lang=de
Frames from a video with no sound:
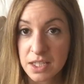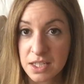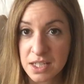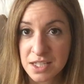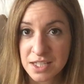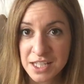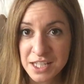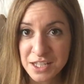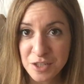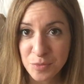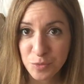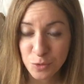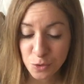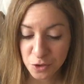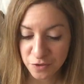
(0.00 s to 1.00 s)
Das nächste
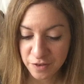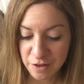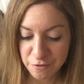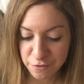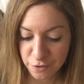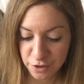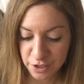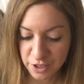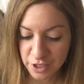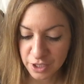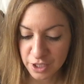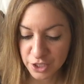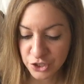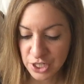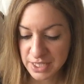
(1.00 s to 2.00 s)
Buch war
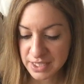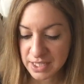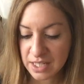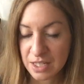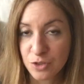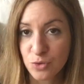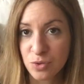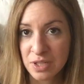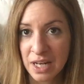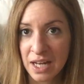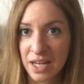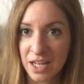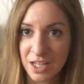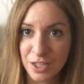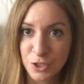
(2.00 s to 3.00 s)
von Jessica
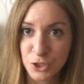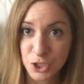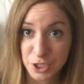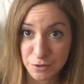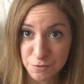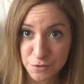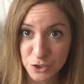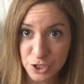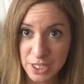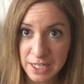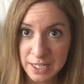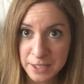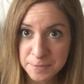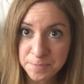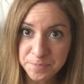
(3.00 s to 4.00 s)
Durlacher,
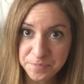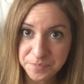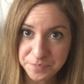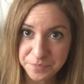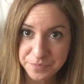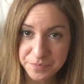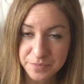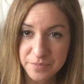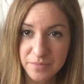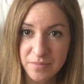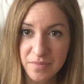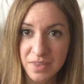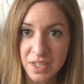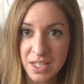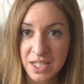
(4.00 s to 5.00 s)
Schriftsteller.
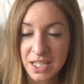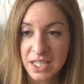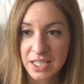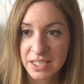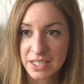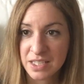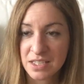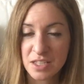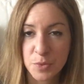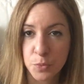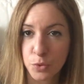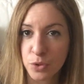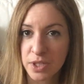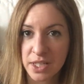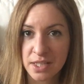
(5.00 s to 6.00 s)
Dieses
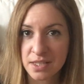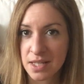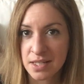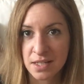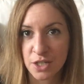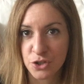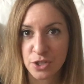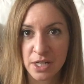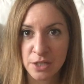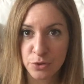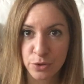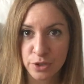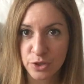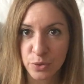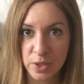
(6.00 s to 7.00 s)
Buch geht sehr, sehr schnell
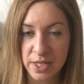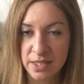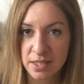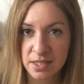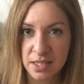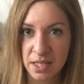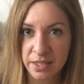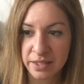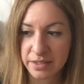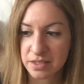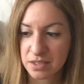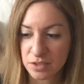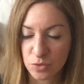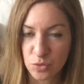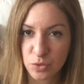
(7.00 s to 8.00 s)
durchzulesen. Es hat
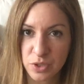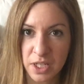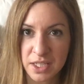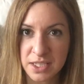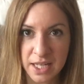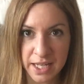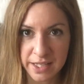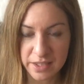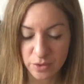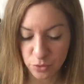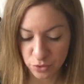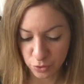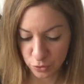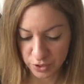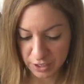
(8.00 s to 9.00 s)
nur 113
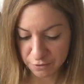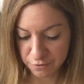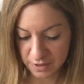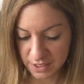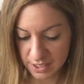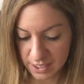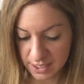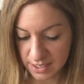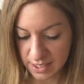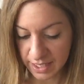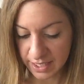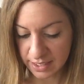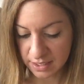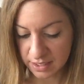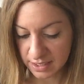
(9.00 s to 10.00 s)
oder 114
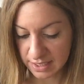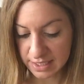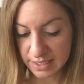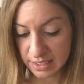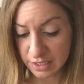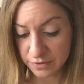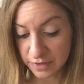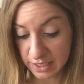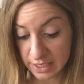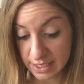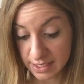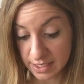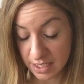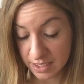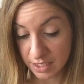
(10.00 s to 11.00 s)
Seiten. Es liest sich
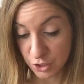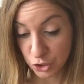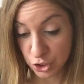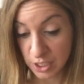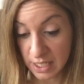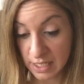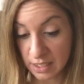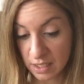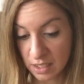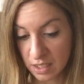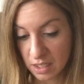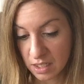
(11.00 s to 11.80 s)
wirklich sehr, sehr schnell.